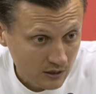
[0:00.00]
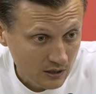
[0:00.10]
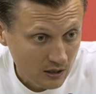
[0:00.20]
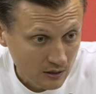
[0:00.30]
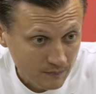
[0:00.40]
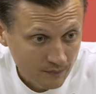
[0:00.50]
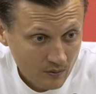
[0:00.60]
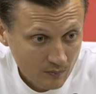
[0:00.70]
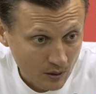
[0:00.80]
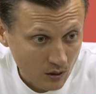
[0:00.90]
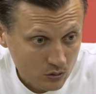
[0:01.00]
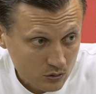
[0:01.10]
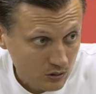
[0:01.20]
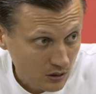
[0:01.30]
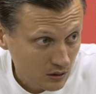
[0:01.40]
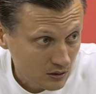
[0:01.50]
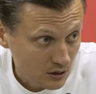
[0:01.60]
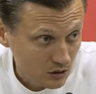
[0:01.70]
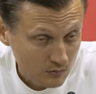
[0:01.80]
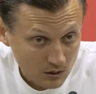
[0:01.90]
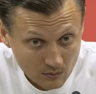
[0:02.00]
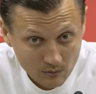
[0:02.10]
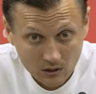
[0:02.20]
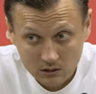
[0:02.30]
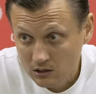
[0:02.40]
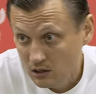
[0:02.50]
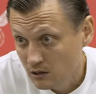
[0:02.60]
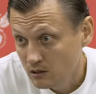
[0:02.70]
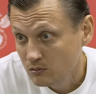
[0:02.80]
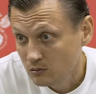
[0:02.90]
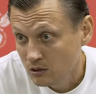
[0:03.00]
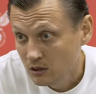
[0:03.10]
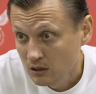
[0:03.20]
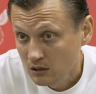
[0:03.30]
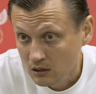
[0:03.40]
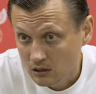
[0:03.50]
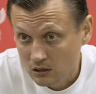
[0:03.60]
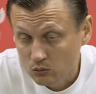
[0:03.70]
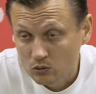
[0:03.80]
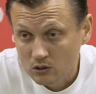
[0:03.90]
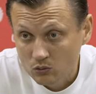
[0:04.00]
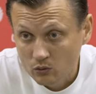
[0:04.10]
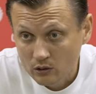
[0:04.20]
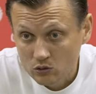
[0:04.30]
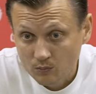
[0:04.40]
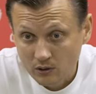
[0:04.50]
неделе паузу, да, так скажем, а молодые как раз вот и эту конкуренцию